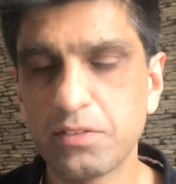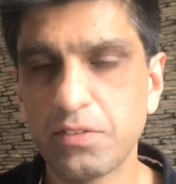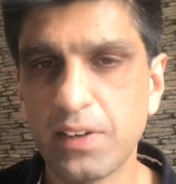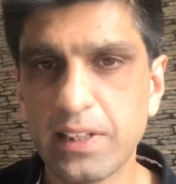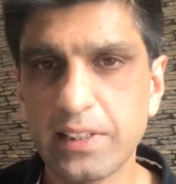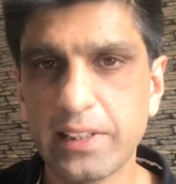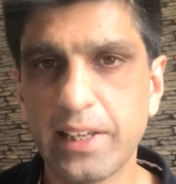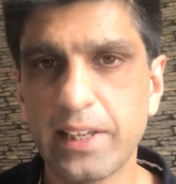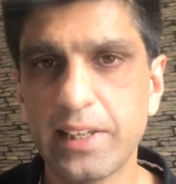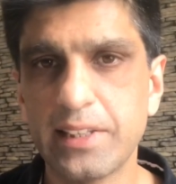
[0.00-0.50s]

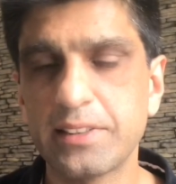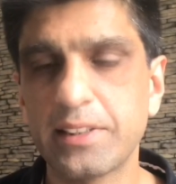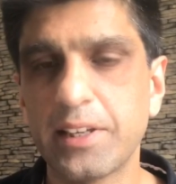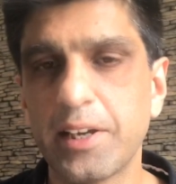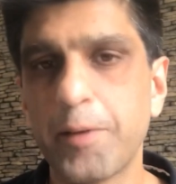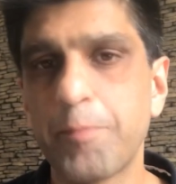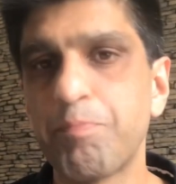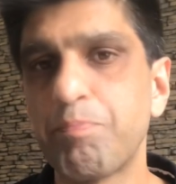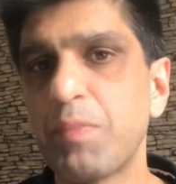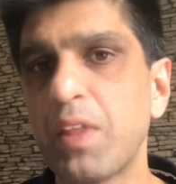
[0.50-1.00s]
फ़ायदे हैं
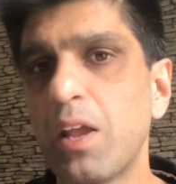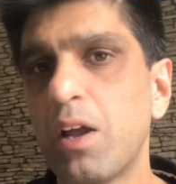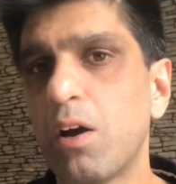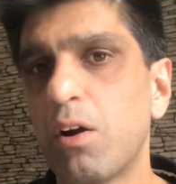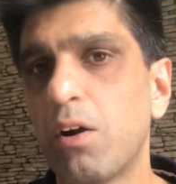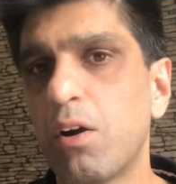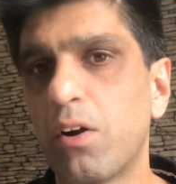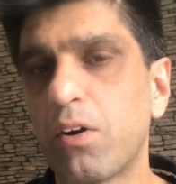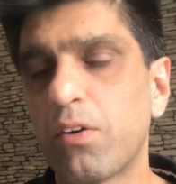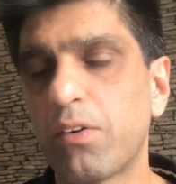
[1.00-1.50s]
इसके
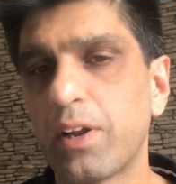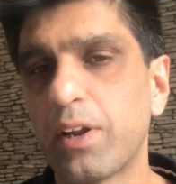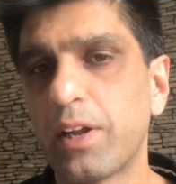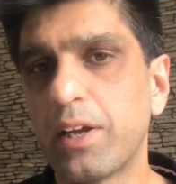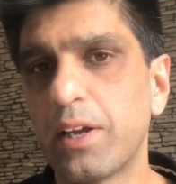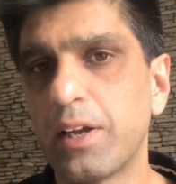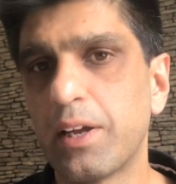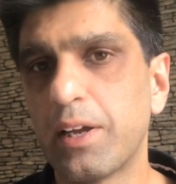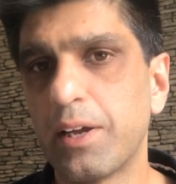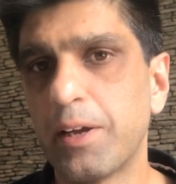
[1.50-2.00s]

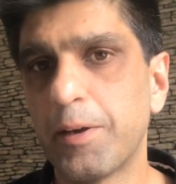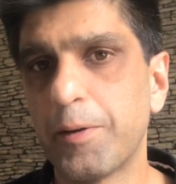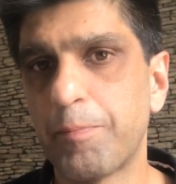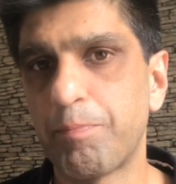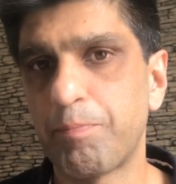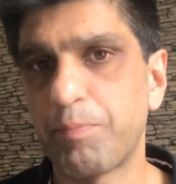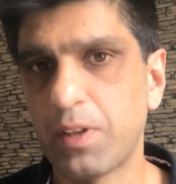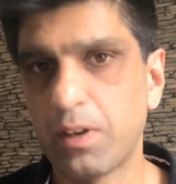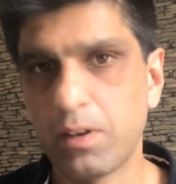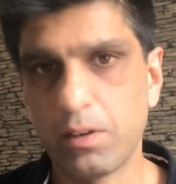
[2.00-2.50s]

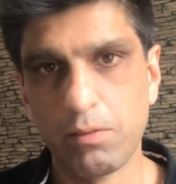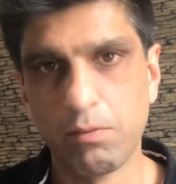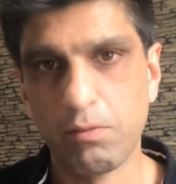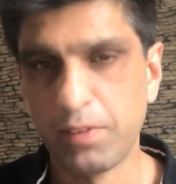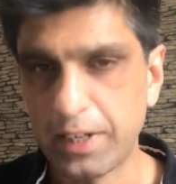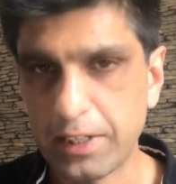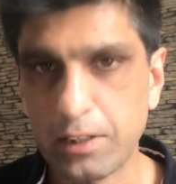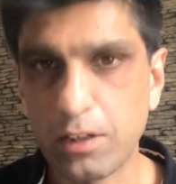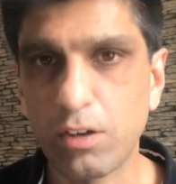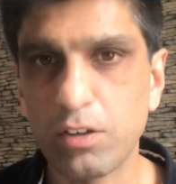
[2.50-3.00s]
और
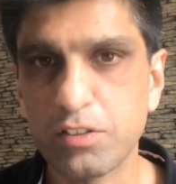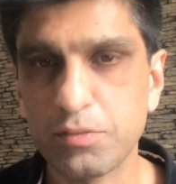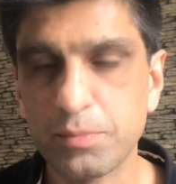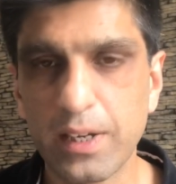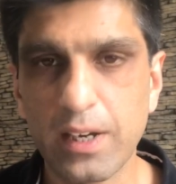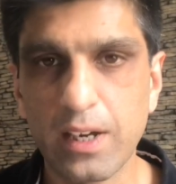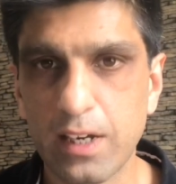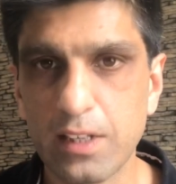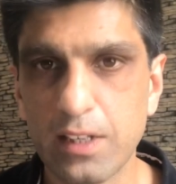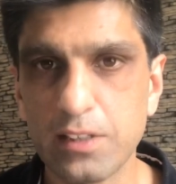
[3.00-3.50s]
वेट लॉस
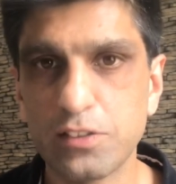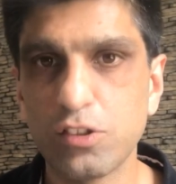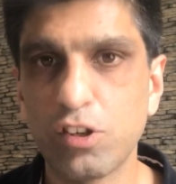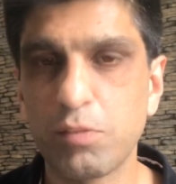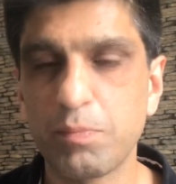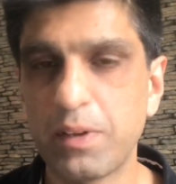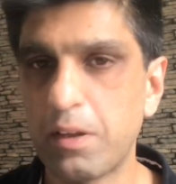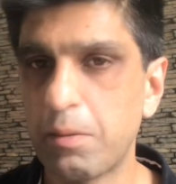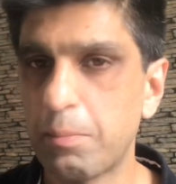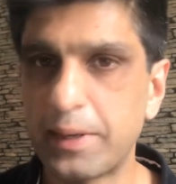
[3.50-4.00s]
में ख़ास तौर
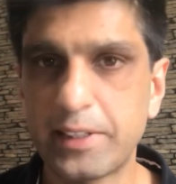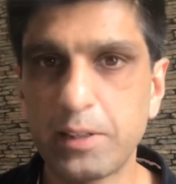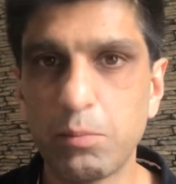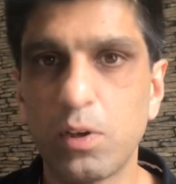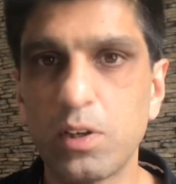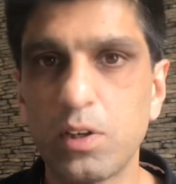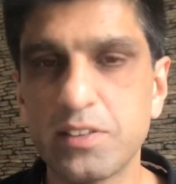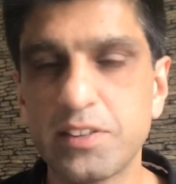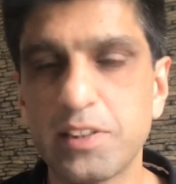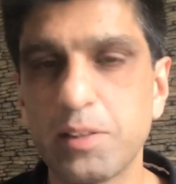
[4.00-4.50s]
पे
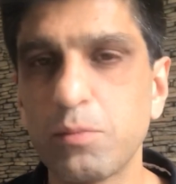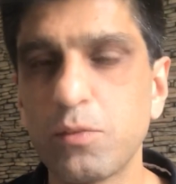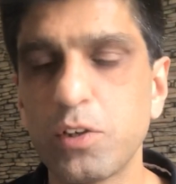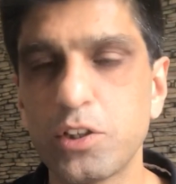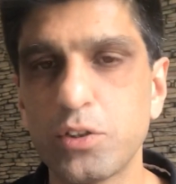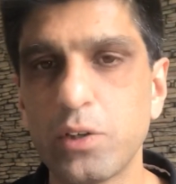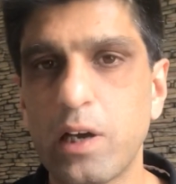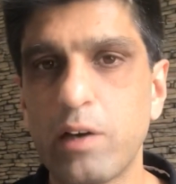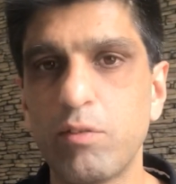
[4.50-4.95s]
मेटाबॉलिज्म को जो है